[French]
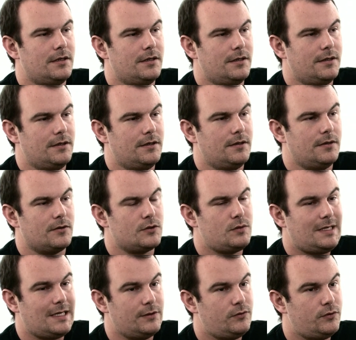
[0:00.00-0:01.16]
Euh,
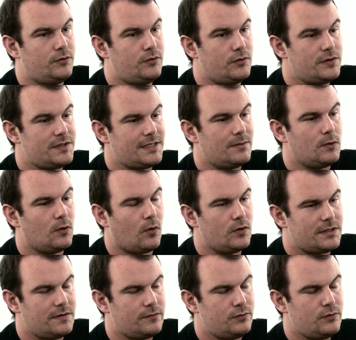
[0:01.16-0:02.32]
ensuite, la deuxième
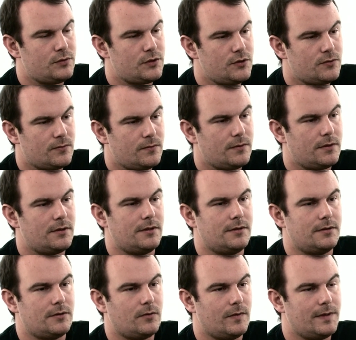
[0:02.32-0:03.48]
grosse évolution
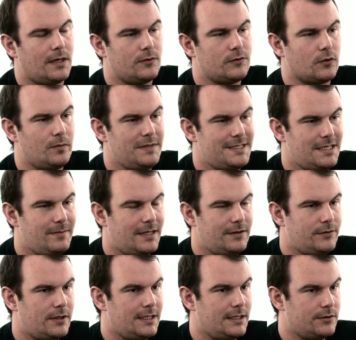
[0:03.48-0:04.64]
euh, qu'on a entre Mythic
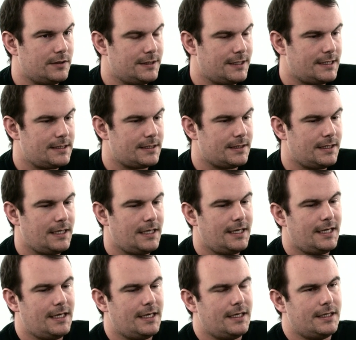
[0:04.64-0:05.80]
Battle et Conan,
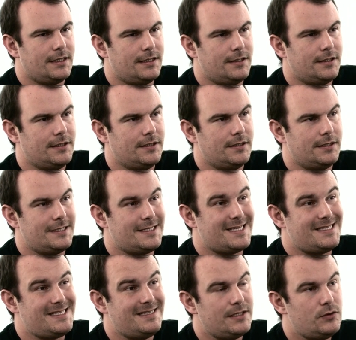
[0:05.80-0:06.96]
euh, et
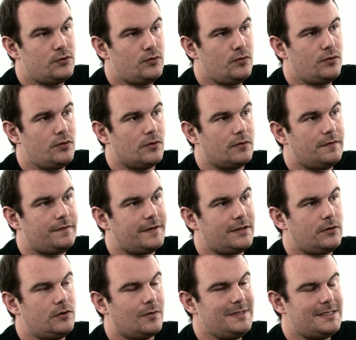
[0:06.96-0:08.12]
ça c'était dû au
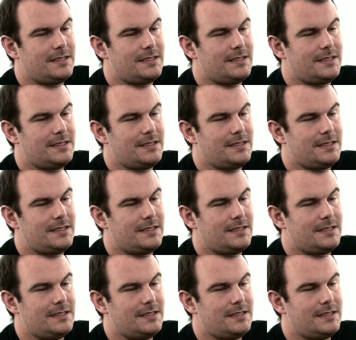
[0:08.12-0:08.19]
fait que dans